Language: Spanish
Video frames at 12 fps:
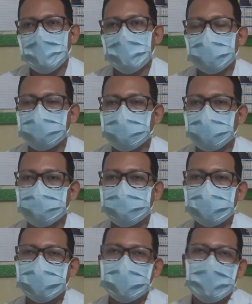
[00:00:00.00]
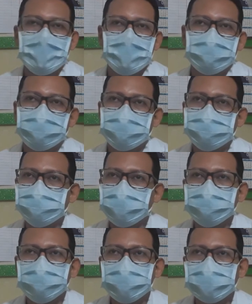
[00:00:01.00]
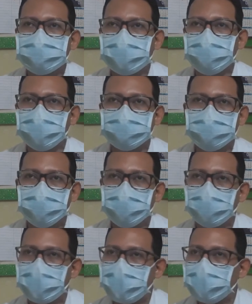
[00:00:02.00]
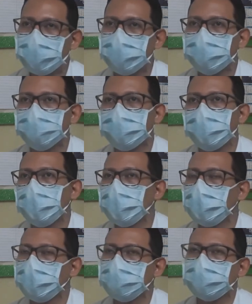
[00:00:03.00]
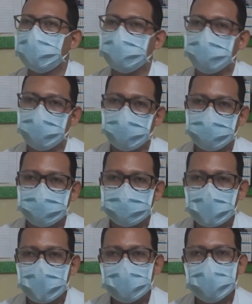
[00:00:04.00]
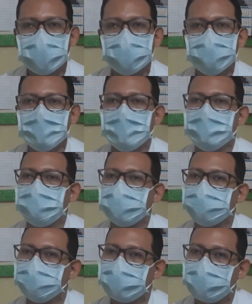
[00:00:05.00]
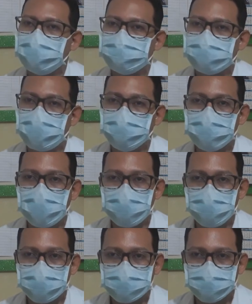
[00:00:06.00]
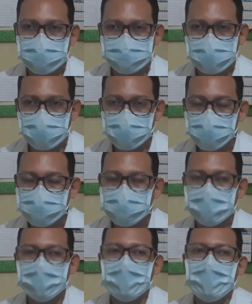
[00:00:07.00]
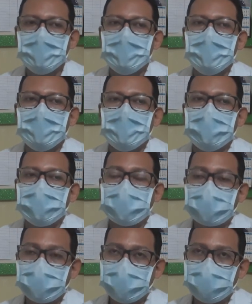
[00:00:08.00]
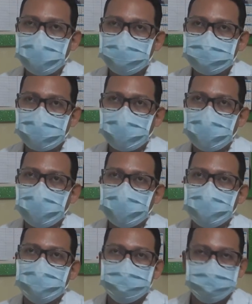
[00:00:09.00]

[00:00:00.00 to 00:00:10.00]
Entonces, nosotros estamos articulados con red comunitaria, personal de salud de los puestos de salud, este,